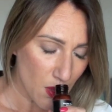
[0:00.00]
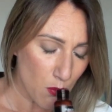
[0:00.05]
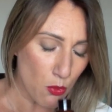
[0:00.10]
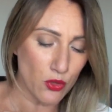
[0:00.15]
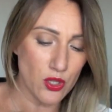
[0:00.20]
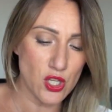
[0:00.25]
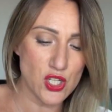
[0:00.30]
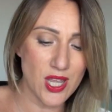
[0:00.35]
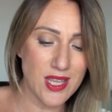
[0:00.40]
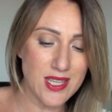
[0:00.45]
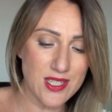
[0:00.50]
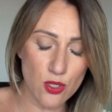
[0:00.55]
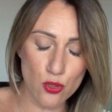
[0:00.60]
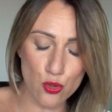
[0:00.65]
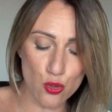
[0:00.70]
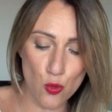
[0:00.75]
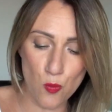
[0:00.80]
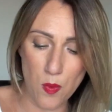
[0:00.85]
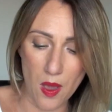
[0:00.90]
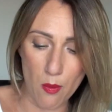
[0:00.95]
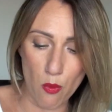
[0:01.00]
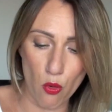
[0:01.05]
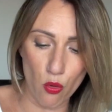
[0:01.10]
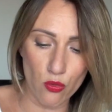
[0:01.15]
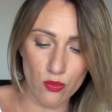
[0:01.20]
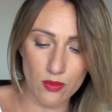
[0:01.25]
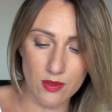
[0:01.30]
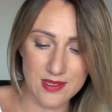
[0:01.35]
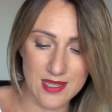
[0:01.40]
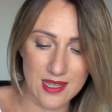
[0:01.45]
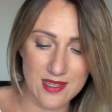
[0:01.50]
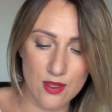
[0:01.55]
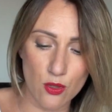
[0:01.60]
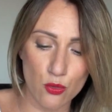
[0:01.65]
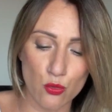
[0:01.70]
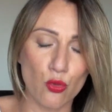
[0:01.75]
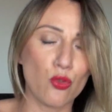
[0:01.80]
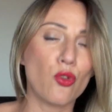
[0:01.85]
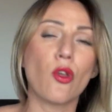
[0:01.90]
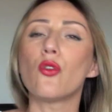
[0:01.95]
Bon, déjà, il sent super bon. Ça sent
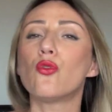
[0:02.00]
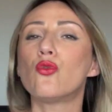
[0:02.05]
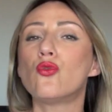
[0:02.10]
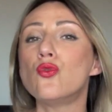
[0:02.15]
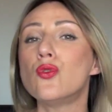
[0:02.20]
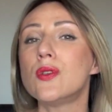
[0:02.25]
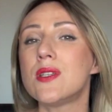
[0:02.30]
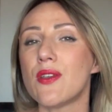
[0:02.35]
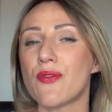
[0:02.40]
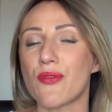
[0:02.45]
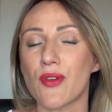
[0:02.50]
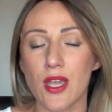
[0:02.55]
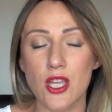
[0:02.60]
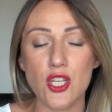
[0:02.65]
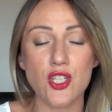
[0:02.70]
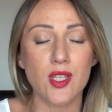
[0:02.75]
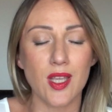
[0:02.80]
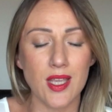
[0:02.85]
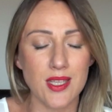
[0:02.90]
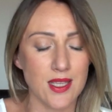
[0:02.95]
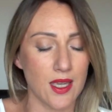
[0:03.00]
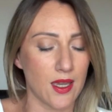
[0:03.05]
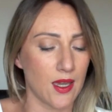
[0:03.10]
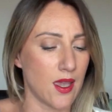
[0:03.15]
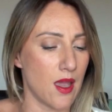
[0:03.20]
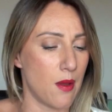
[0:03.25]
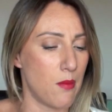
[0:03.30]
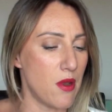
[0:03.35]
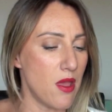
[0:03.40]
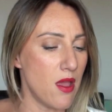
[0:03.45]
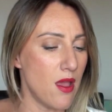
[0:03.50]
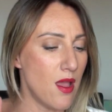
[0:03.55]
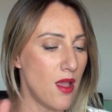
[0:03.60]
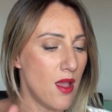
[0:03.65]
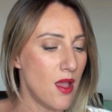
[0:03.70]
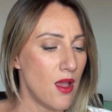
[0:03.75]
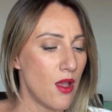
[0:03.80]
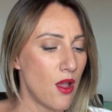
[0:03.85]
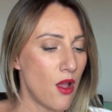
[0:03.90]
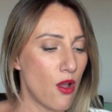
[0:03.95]
une odeur douce et fraîche, très agréable.
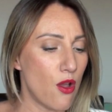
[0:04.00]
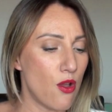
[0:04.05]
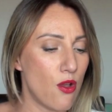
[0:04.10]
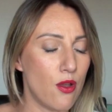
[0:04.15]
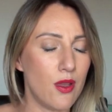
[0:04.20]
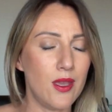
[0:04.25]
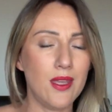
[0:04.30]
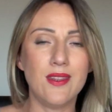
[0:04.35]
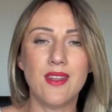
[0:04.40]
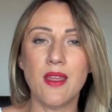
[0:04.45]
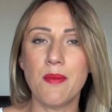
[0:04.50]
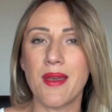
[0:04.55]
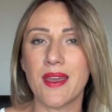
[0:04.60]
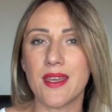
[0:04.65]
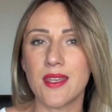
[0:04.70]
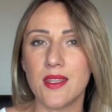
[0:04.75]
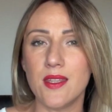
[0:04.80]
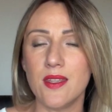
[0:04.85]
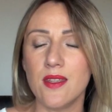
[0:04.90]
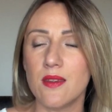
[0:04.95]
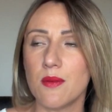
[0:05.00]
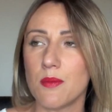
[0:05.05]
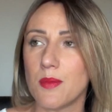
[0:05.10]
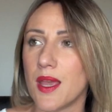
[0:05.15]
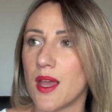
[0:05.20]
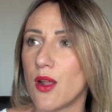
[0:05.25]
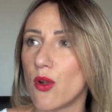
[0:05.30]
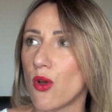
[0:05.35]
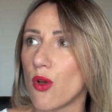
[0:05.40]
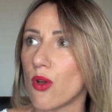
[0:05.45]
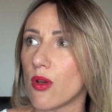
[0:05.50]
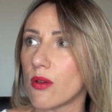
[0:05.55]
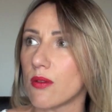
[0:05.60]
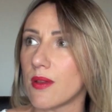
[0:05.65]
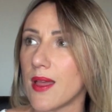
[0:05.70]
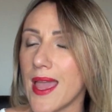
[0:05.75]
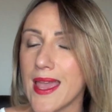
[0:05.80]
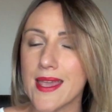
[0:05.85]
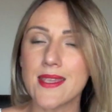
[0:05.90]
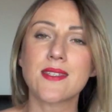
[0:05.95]
Euh, il démaquille, mais alors
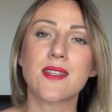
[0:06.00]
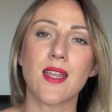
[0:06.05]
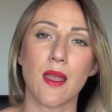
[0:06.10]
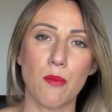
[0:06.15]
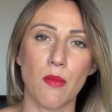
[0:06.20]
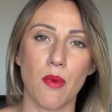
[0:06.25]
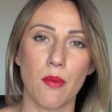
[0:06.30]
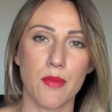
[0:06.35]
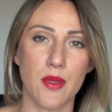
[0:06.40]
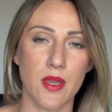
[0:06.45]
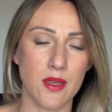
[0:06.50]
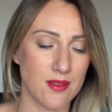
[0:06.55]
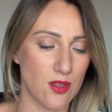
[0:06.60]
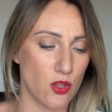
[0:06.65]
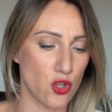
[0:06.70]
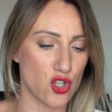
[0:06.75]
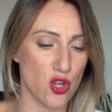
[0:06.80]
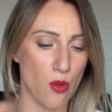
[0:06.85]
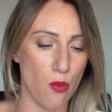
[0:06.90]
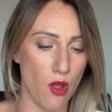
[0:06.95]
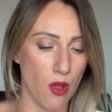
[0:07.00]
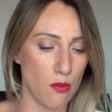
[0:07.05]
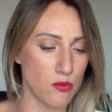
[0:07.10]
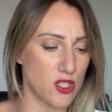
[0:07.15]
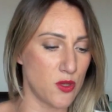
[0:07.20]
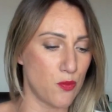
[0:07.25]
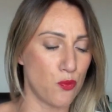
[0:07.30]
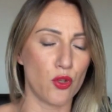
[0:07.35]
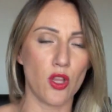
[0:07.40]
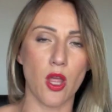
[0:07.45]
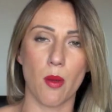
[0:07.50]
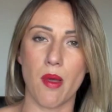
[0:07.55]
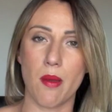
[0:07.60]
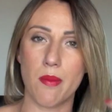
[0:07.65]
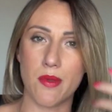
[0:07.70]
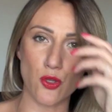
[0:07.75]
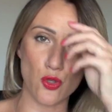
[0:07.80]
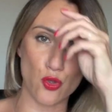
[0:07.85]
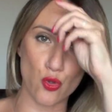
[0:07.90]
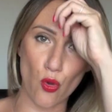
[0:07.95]
extrêmement bien. cest à que j'en prends un petit peu dans ma
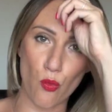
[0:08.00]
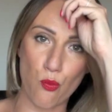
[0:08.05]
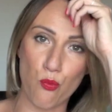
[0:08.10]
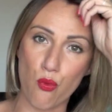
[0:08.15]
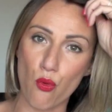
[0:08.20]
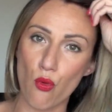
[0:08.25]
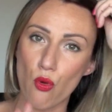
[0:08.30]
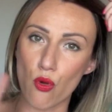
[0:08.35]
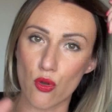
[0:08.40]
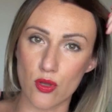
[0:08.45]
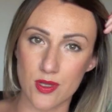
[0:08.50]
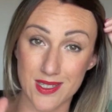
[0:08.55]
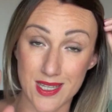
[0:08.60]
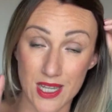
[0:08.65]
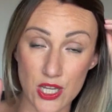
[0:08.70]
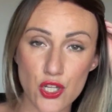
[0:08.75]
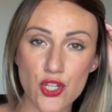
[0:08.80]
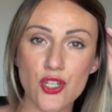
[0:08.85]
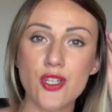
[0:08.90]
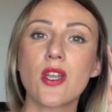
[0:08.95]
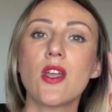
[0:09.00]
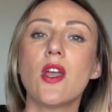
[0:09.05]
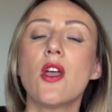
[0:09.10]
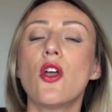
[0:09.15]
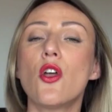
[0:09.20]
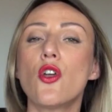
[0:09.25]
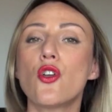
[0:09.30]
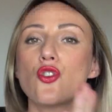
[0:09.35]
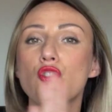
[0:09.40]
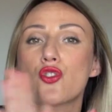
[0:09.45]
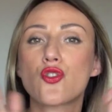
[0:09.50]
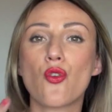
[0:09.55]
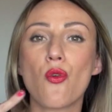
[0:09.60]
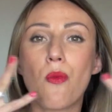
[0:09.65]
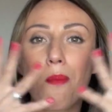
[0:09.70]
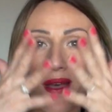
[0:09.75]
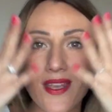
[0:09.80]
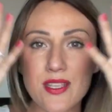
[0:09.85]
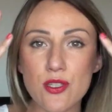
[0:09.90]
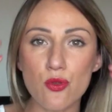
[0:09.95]
main sur peau euh, sèche. Je
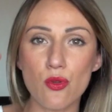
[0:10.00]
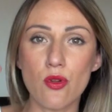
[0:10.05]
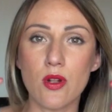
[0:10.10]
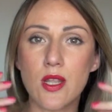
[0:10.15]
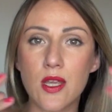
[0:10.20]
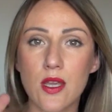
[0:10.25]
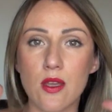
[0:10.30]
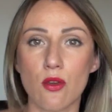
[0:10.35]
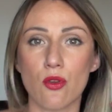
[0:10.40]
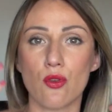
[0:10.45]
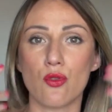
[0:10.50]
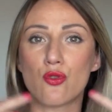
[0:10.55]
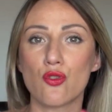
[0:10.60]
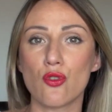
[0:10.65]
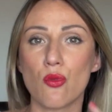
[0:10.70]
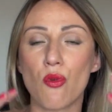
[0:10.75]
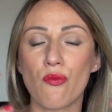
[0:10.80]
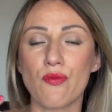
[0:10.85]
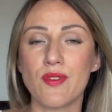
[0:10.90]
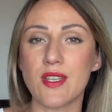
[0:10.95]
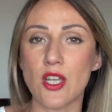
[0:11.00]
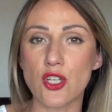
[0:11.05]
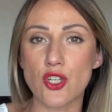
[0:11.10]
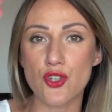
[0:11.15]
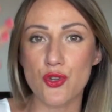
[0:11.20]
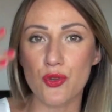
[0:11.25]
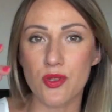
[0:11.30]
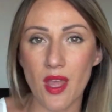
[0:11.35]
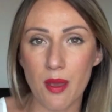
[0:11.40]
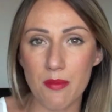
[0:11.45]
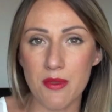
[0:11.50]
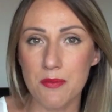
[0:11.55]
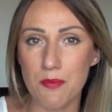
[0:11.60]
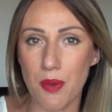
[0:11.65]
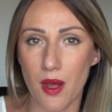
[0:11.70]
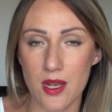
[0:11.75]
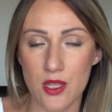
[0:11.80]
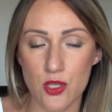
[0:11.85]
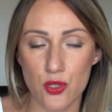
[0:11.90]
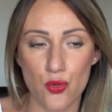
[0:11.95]
masse le lait euh, sur mon visage et je termine
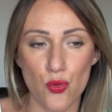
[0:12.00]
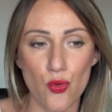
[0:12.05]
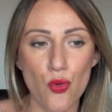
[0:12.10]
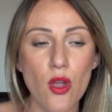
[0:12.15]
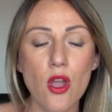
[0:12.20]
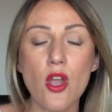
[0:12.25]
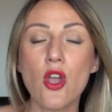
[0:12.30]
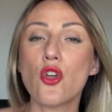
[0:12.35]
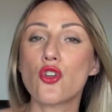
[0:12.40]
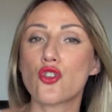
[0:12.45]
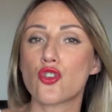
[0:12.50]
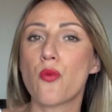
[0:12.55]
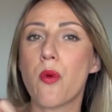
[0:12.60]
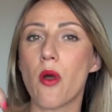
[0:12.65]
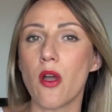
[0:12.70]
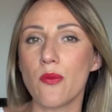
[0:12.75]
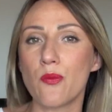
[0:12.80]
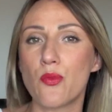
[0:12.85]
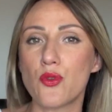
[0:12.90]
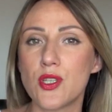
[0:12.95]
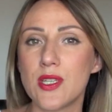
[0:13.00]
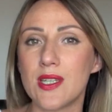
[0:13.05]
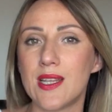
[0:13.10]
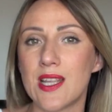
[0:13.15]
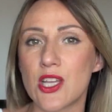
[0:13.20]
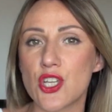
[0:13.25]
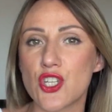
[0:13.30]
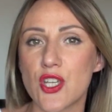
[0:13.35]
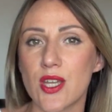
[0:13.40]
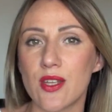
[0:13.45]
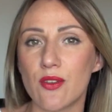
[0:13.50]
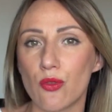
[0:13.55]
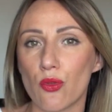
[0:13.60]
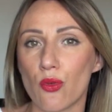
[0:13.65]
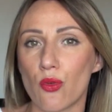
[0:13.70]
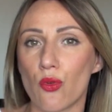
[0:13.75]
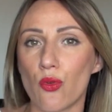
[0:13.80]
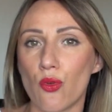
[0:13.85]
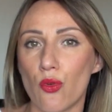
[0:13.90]
par les yeux. Je prends une petite lingette,